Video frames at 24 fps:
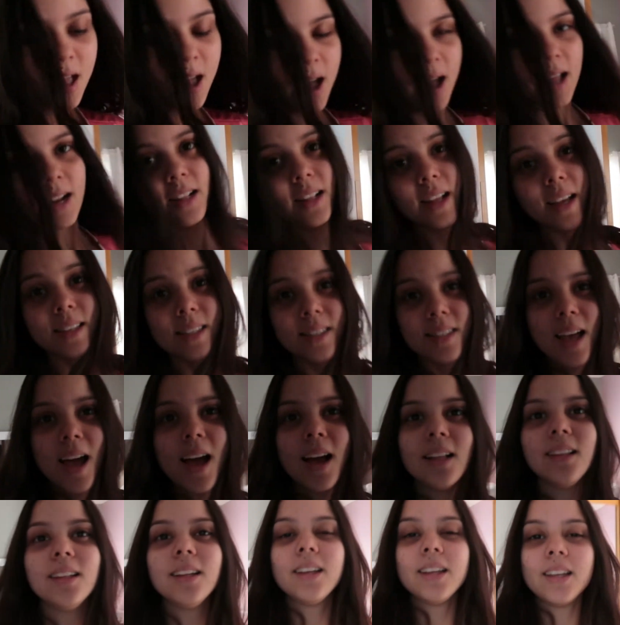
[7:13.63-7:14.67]
ali na
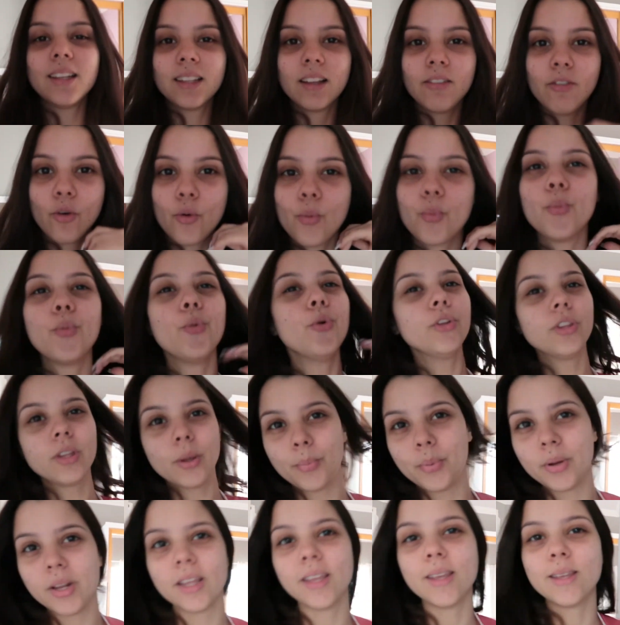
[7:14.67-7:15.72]
sala e tava com muita
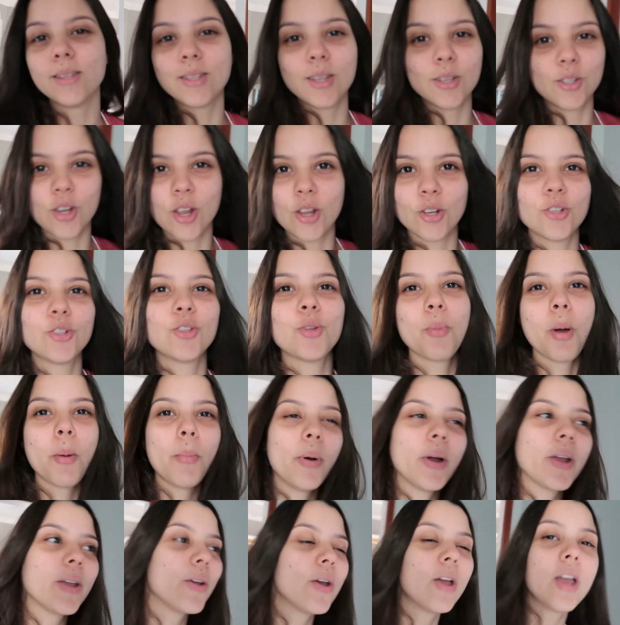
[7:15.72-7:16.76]
preguiça, gente, tomar
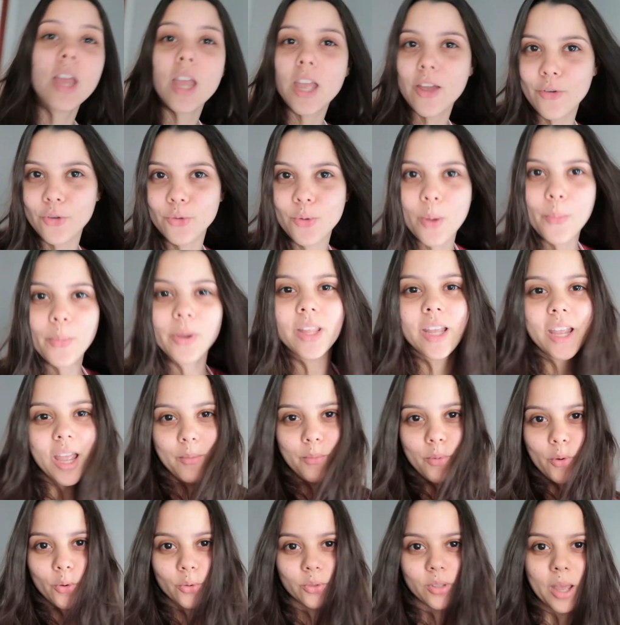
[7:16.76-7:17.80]
banho. Eu vou tomar banho daqui a
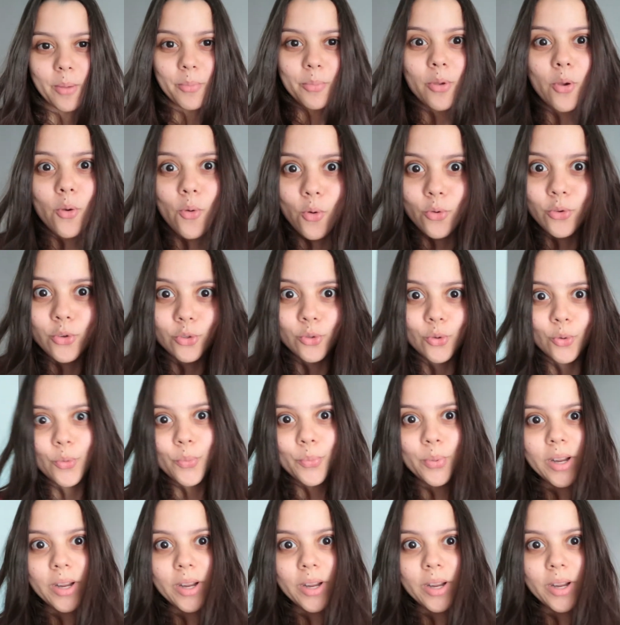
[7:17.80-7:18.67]
pouco, tá? Porque eu continuo com